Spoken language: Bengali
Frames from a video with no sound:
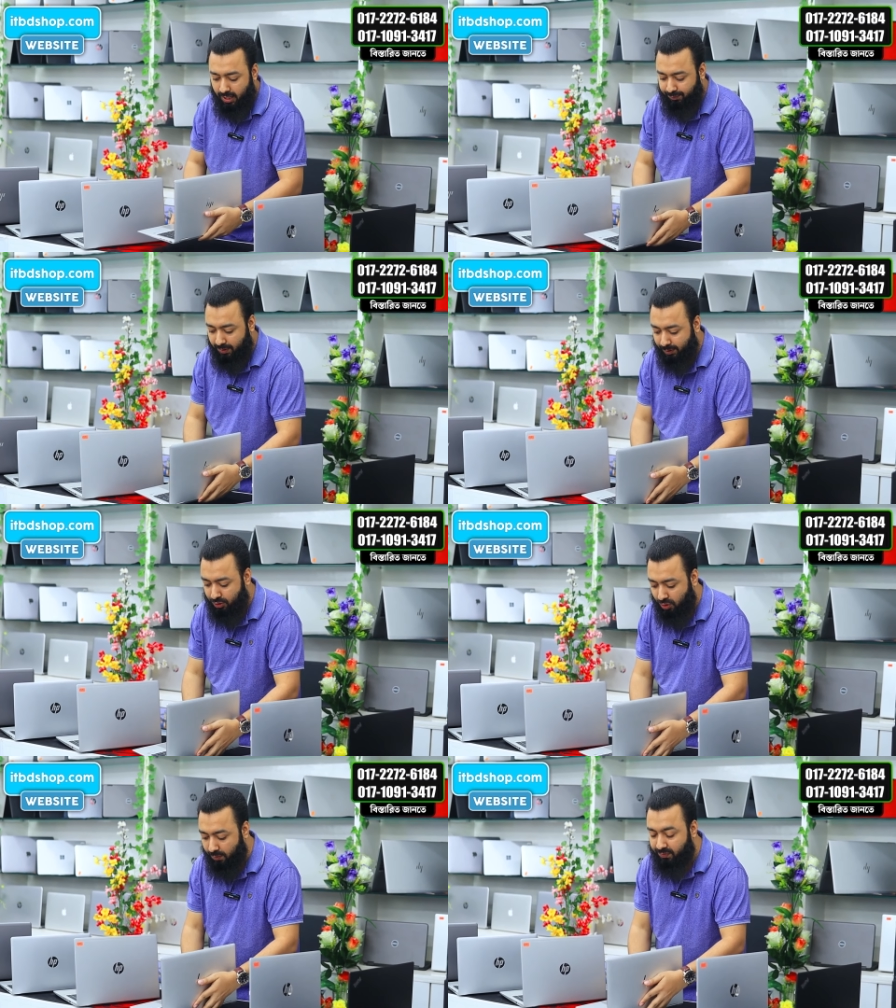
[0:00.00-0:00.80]
আপনারা
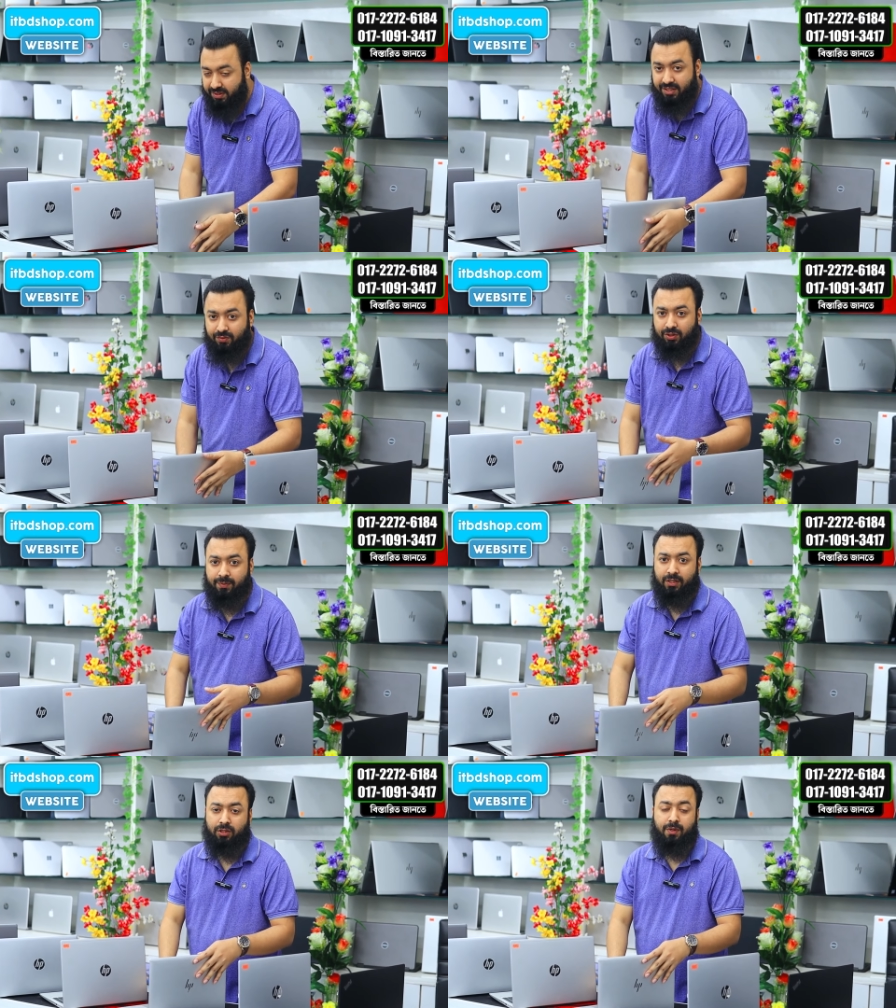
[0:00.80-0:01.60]
আমাদের সব ভিজিট
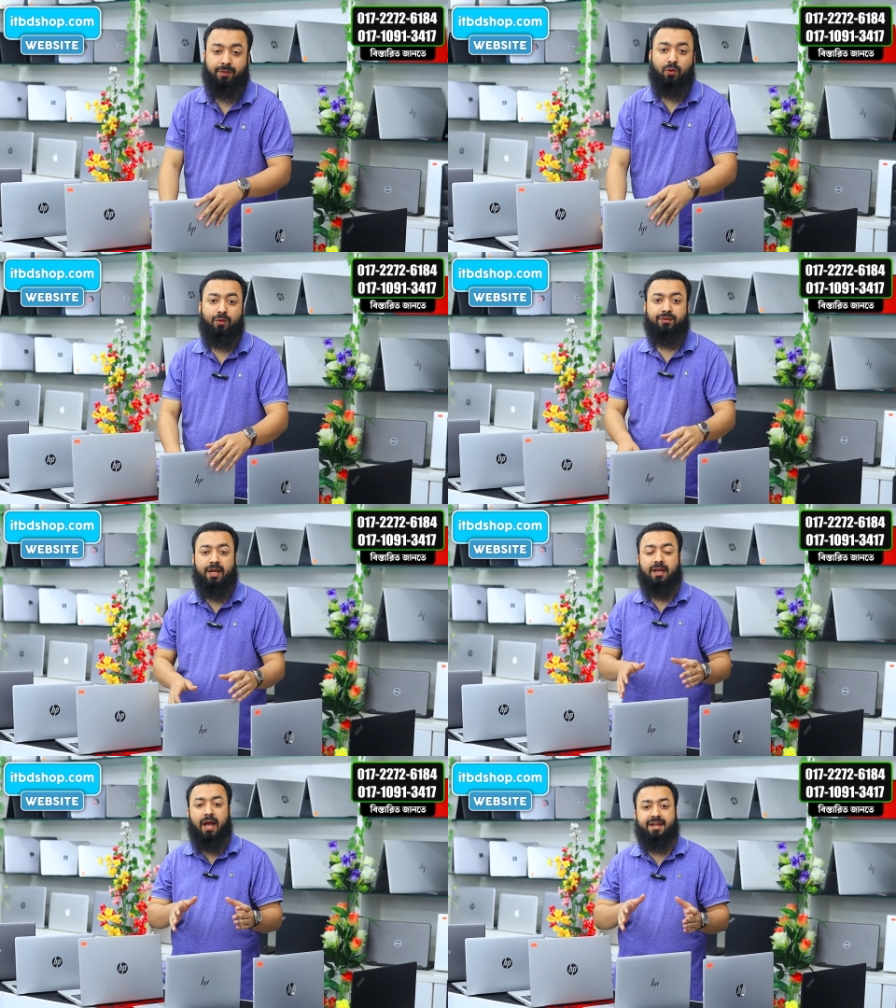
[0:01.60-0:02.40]
করতে পারেন অথবা আমাদের
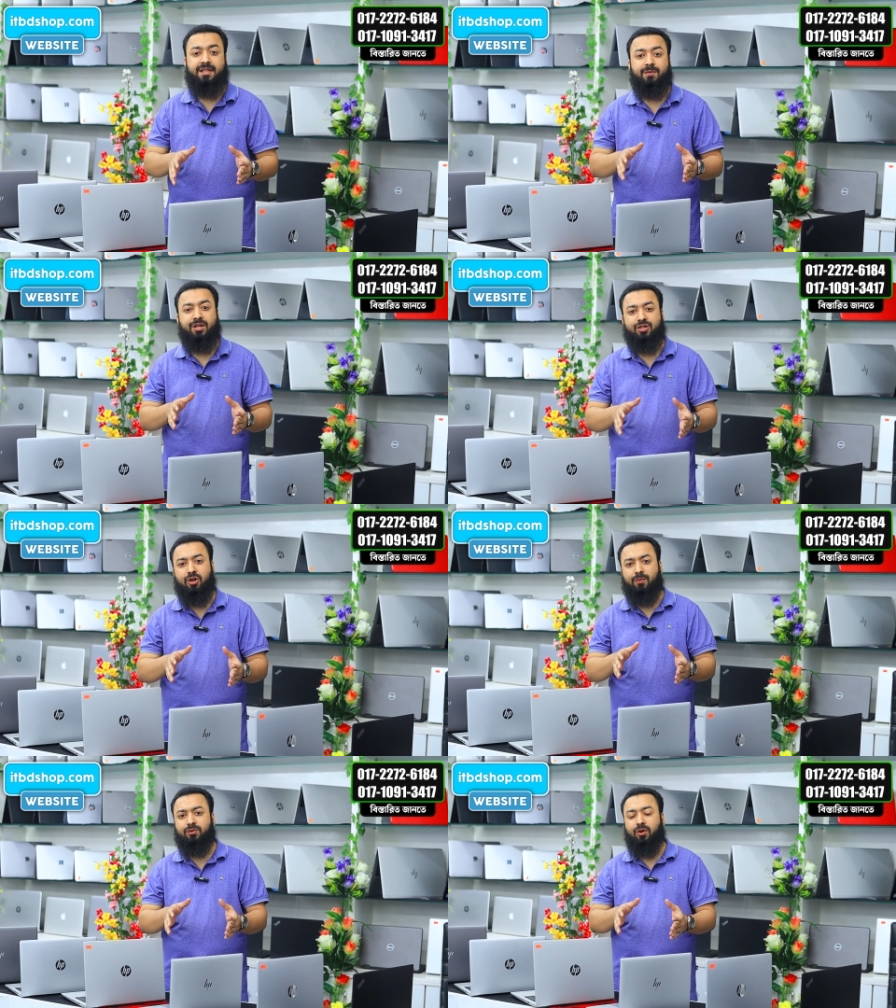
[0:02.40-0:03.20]
ওয়েবসাইট আইটিবিডি
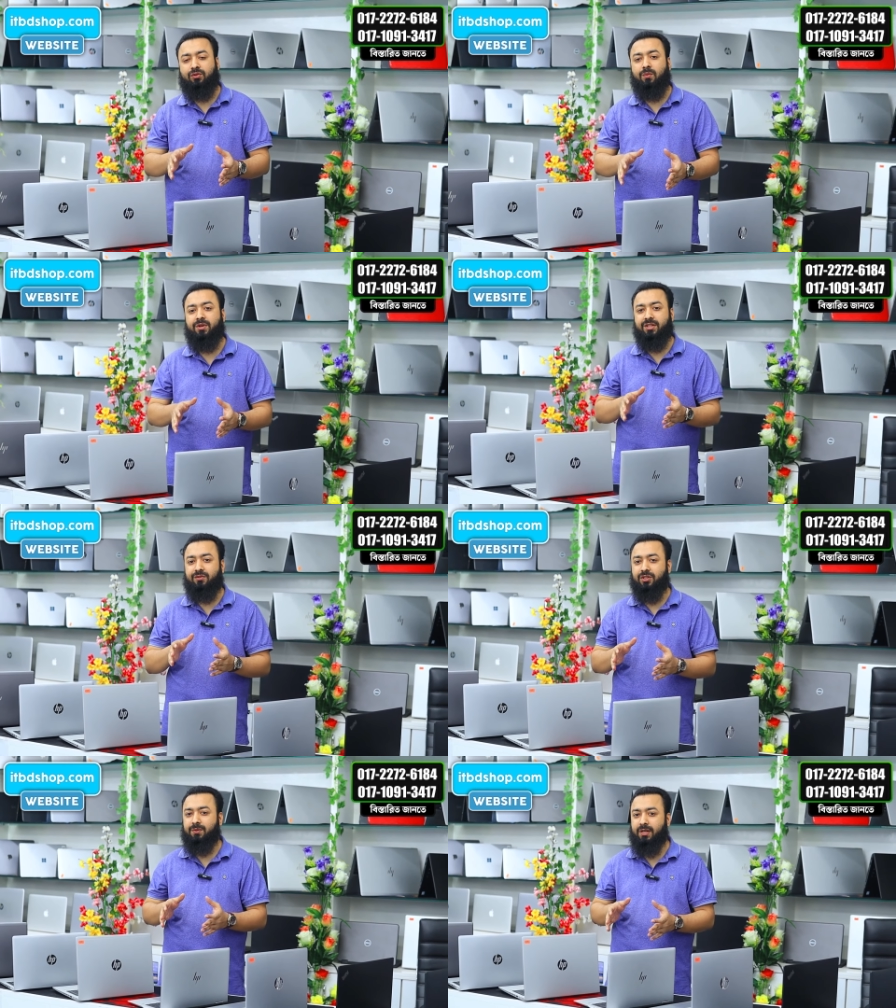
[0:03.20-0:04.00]
শপ ডট কম ভিজিট
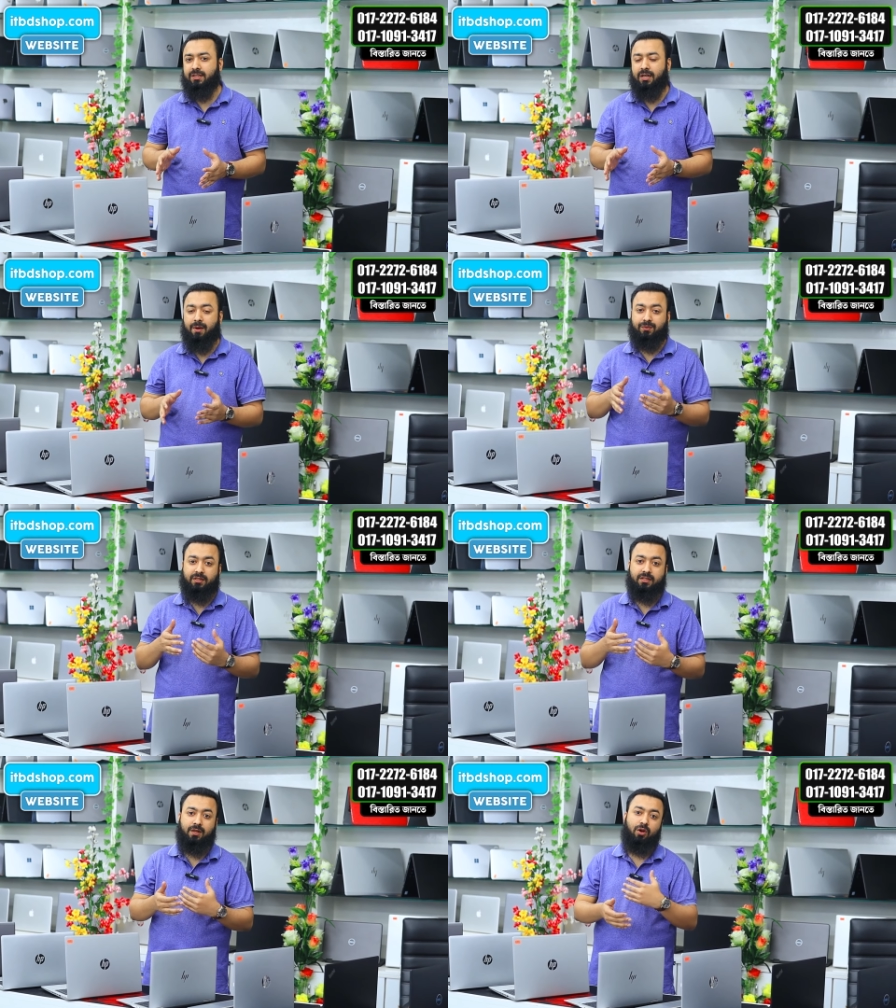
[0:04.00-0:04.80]
করতে পারেন যারা
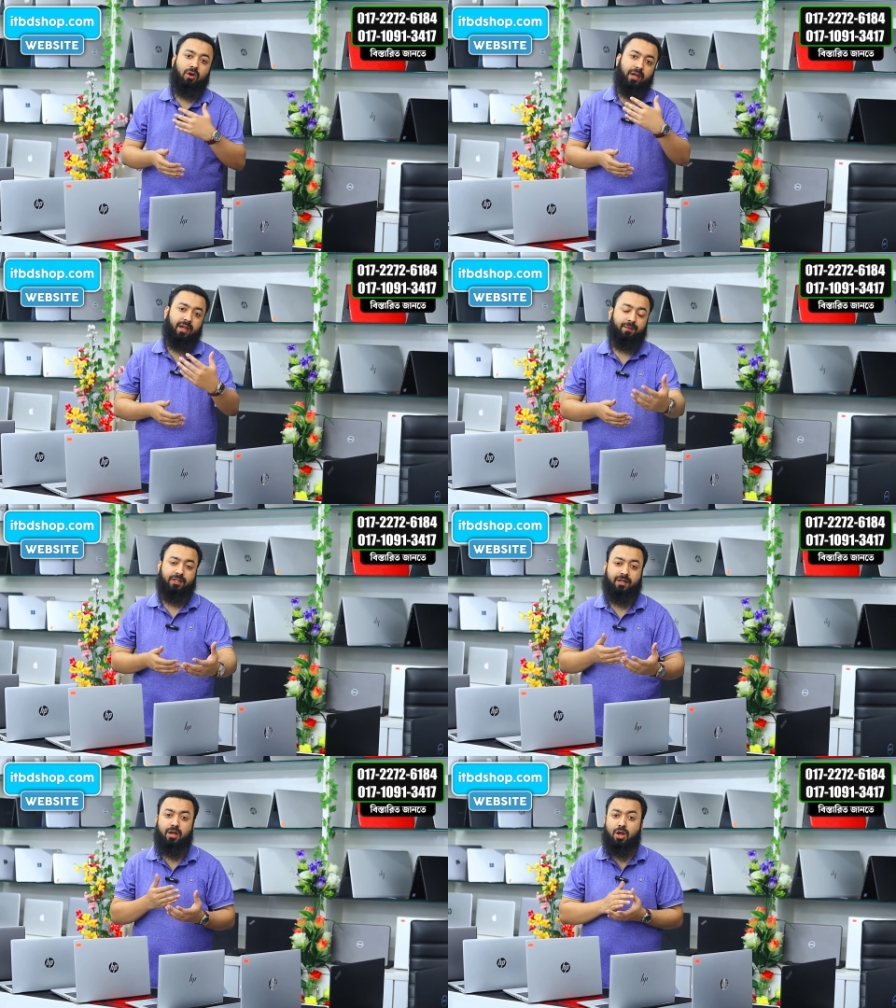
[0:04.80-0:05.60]
ভাবতেছেন যে হ্যাঁ, হ্যাঁ
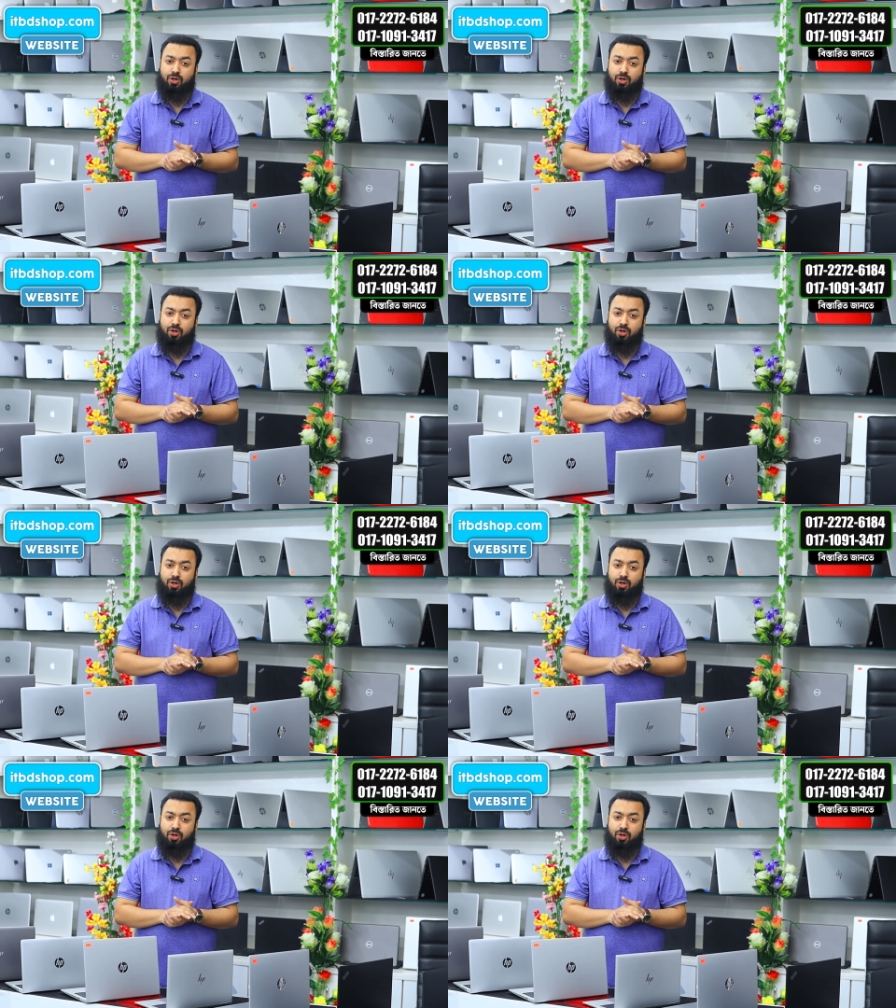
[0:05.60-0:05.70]
আমাদের